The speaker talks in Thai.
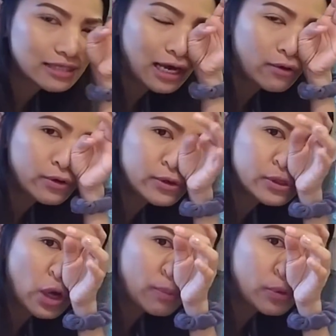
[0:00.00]
ถ้าคนช
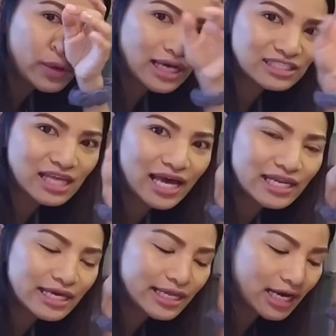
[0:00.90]
อบดูหนังสไตล์
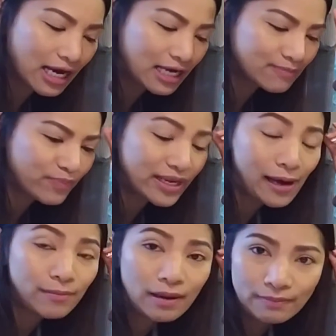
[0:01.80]
นี้นะคะเป็นหนั
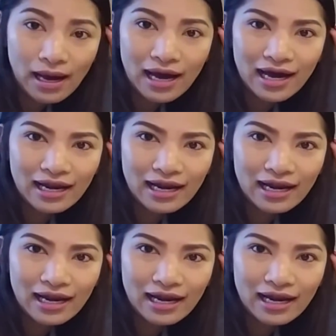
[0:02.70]
งหมาป่า